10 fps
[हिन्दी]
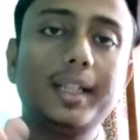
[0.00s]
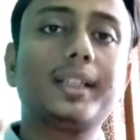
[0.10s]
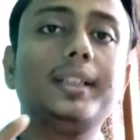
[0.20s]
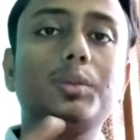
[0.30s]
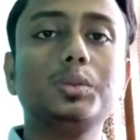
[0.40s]

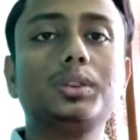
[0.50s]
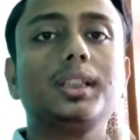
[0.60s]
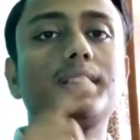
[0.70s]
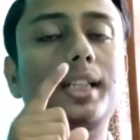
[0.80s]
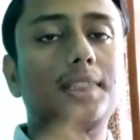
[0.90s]
लेकिन
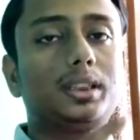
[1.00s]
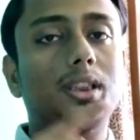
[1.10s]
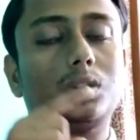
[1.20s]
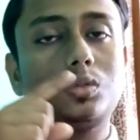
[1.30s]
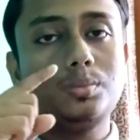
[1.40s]
उसके साथ
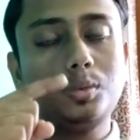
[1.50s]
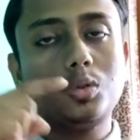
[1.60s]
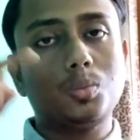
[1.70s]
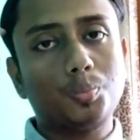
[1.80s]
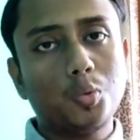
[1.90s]
साथ
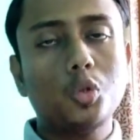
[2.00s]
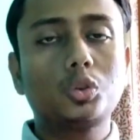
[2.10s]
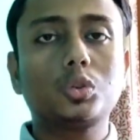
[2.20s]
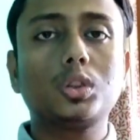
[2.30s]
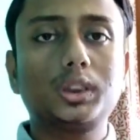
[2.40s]
तुमको
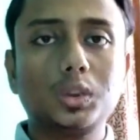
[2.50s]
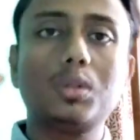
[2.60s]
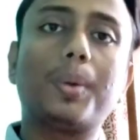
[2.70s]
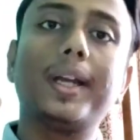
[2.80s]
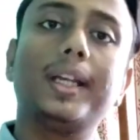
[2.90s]
बुक्स को
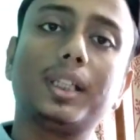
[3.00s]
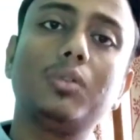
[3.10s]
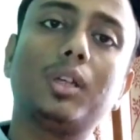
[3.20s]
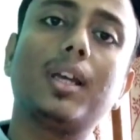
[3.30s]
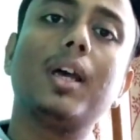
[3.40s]
जरूर पढ़ना है
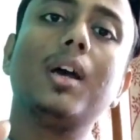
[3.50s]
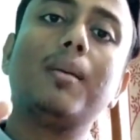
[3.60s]
क्योंकि